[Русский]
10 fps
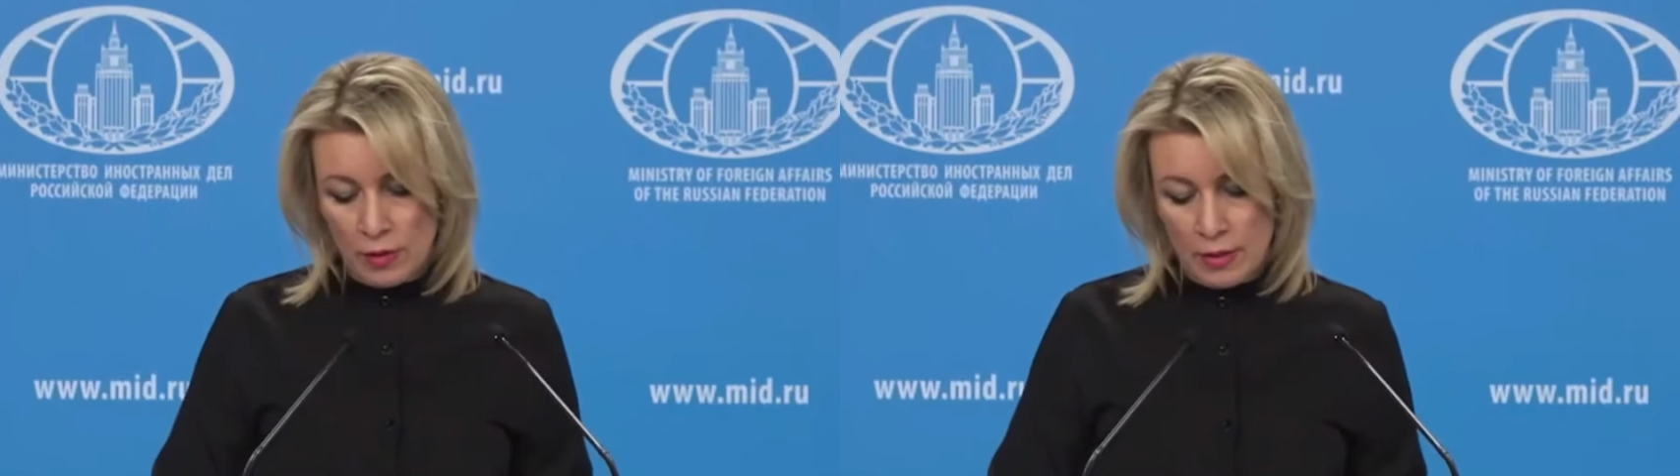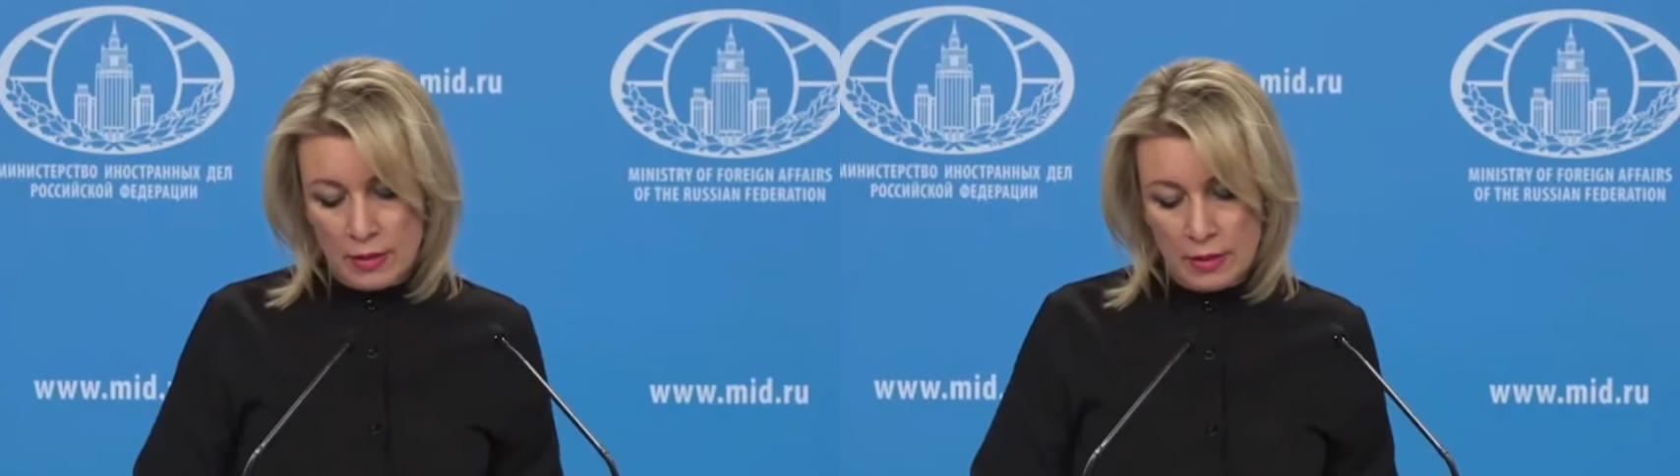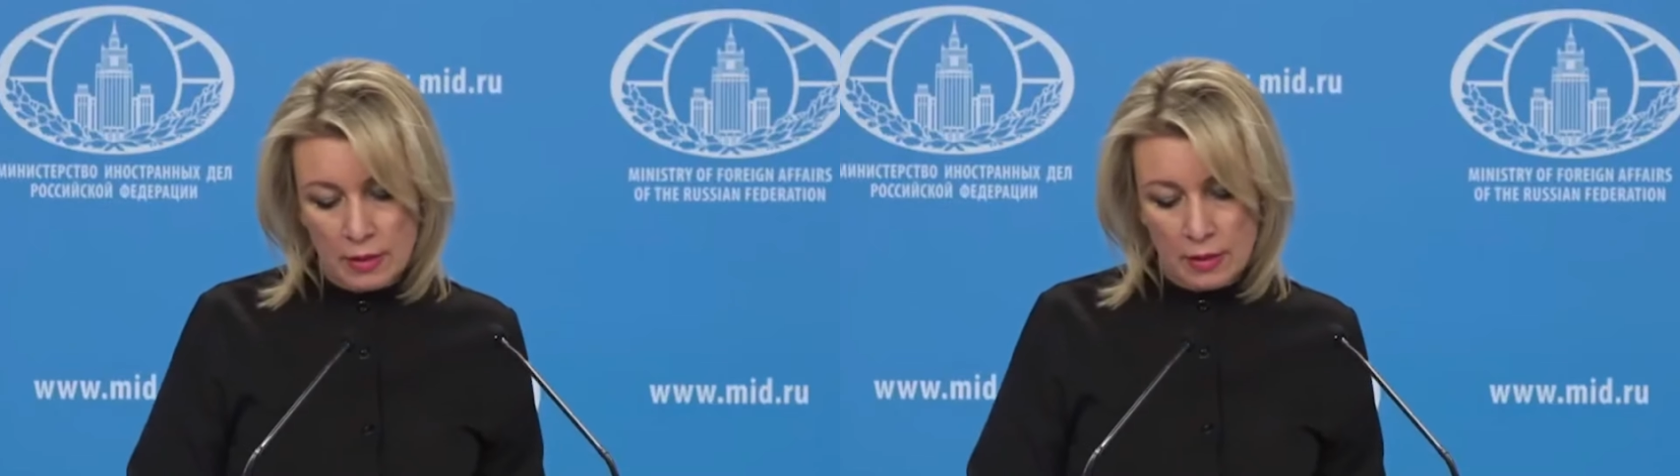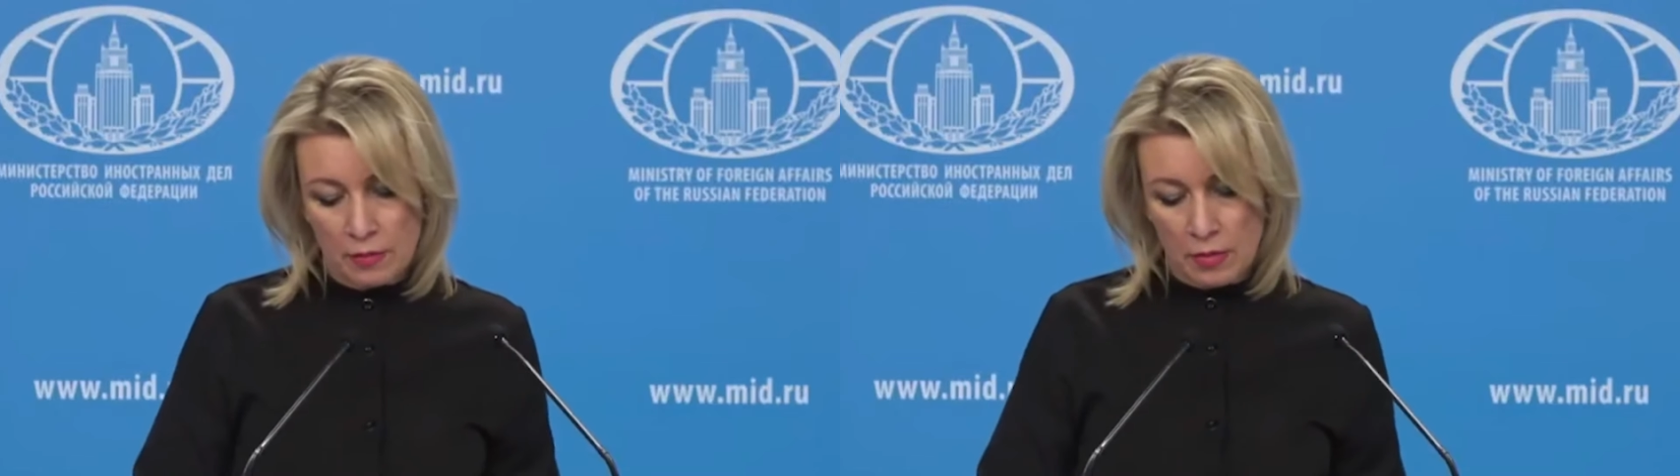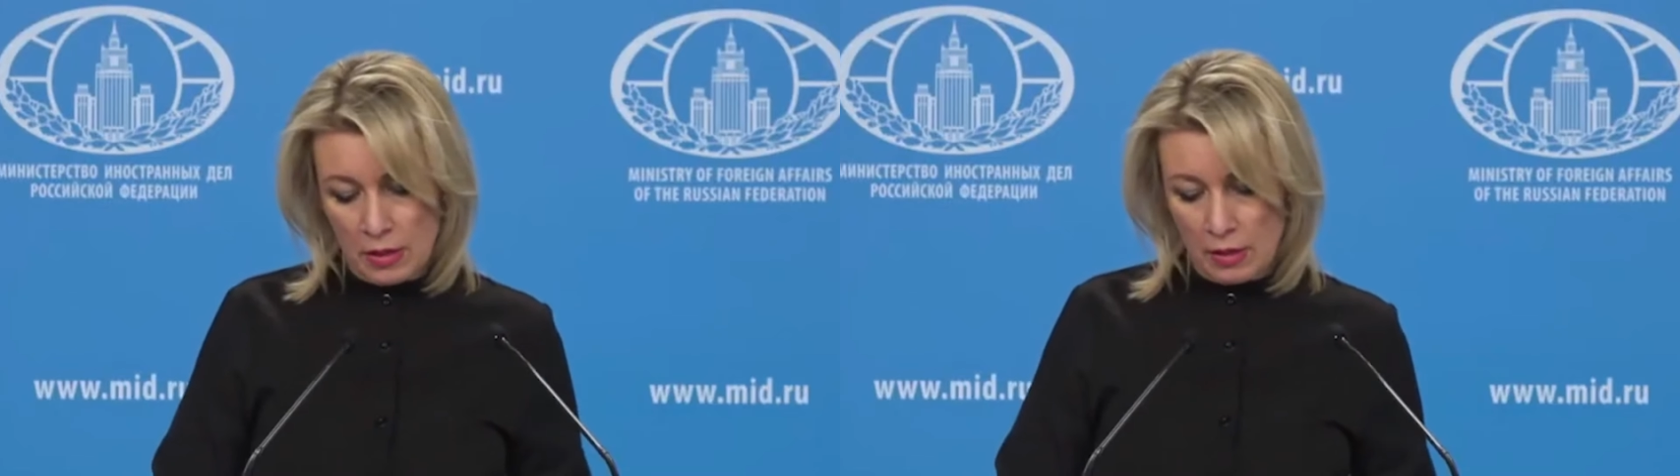власти
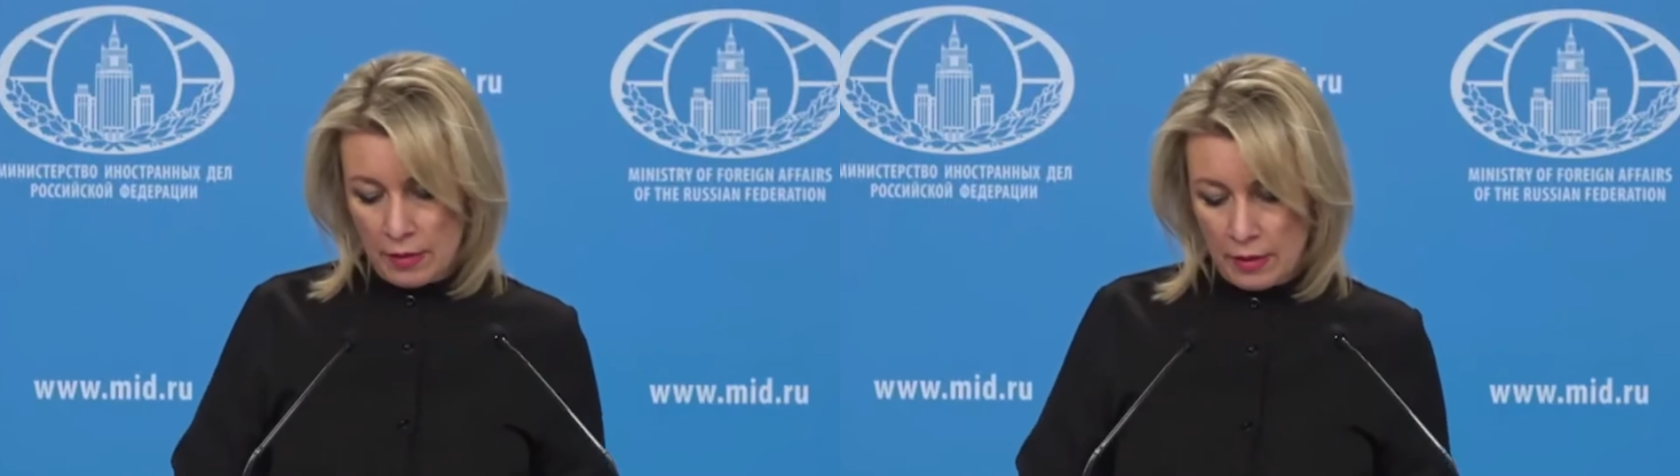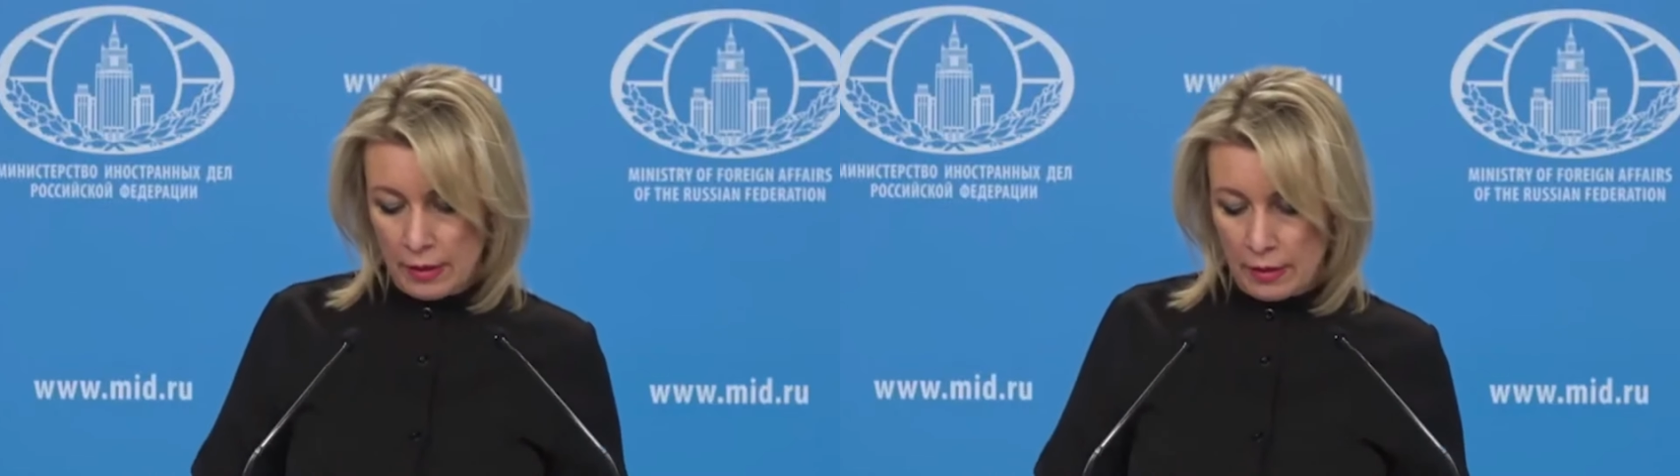Армении говорили